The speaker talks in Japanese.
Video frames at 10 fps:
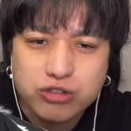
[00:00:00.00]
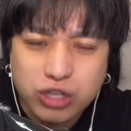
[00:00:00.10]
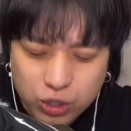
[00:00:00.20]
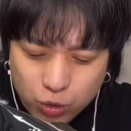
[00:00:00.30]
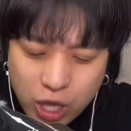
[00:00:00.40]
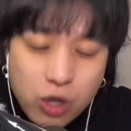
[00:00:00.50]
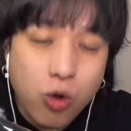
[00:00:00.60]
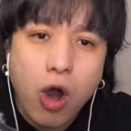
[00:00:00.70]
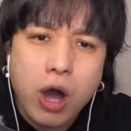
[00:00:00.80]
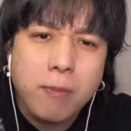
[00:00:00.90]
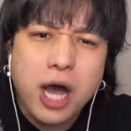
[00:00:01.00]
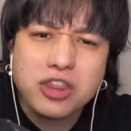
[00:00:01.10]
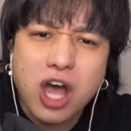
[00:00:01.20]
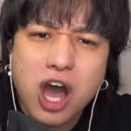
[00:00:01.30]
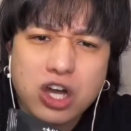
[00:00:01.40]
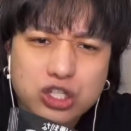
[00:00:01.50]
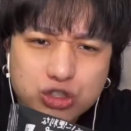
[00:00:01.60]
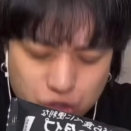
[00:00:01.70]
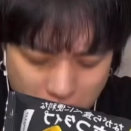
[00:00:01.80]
あるんだけど、結構バターが